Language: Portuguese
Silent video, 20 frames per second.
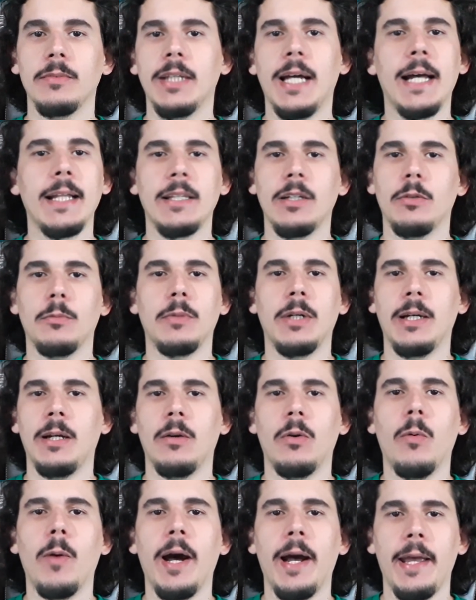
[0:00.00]
dada uma,
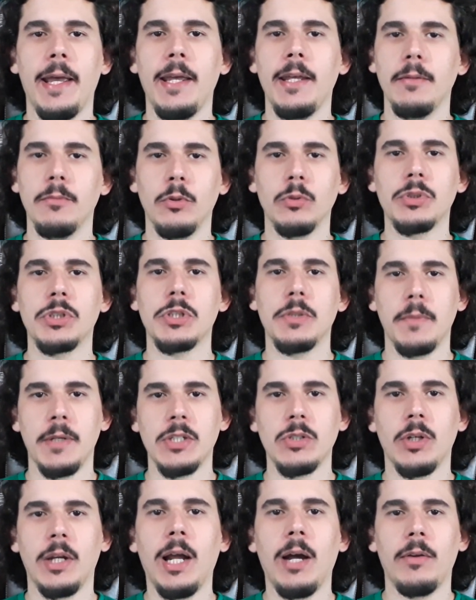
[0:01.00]
um array
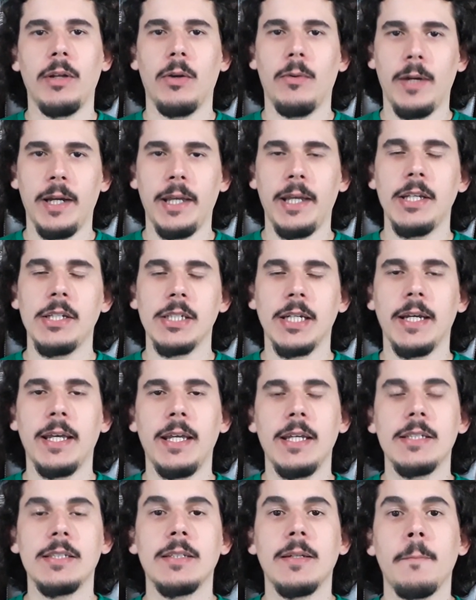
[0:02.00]
multidimensional, né, um array de
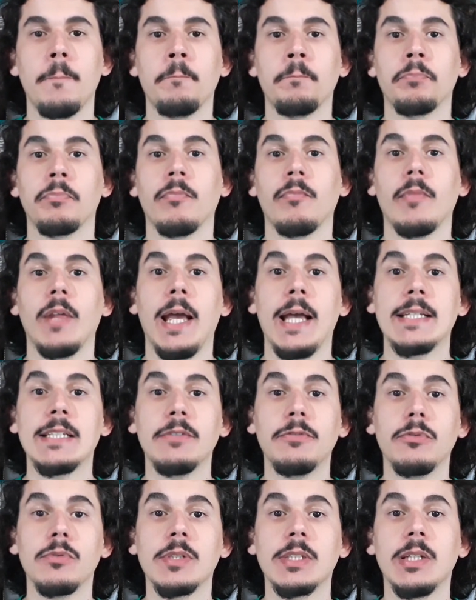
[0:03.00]
arrays,
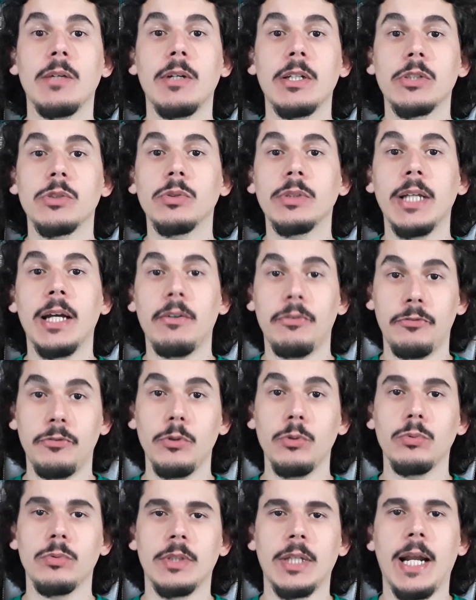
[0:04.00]
essa função ajuda a
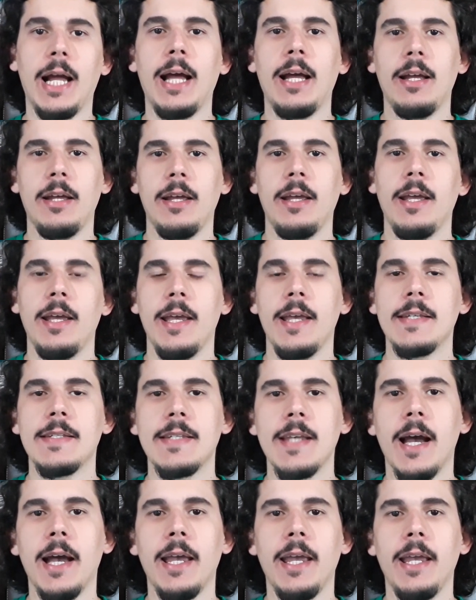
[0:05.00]
filtrar
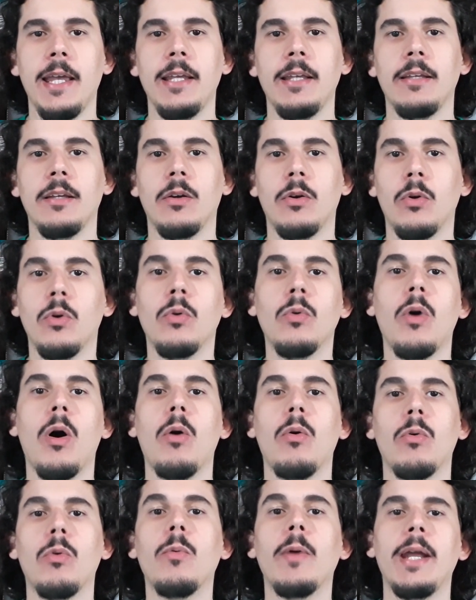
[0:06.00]
esse array com
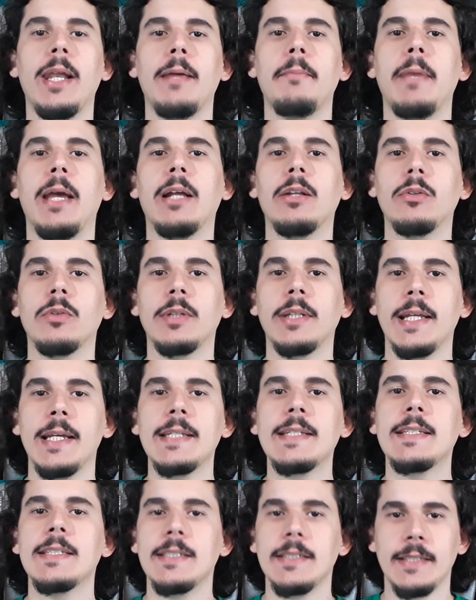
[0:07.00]
algum elemento
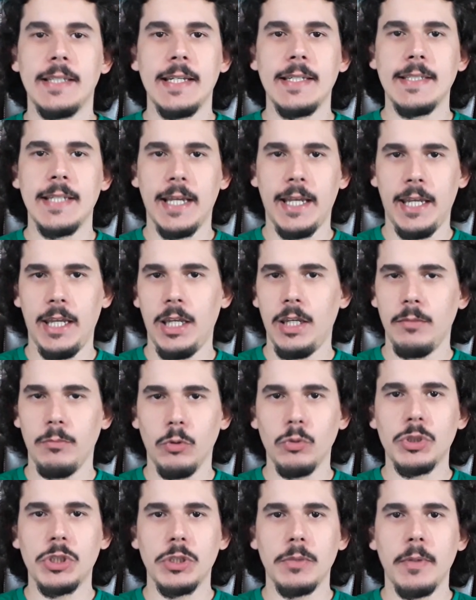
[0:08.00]
desse, desse array
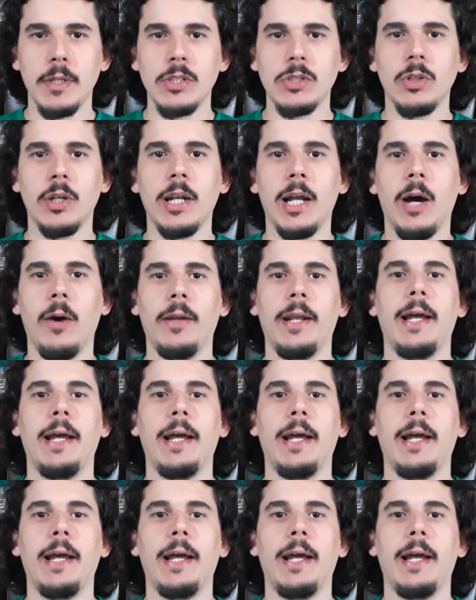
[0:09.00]
multidimensional.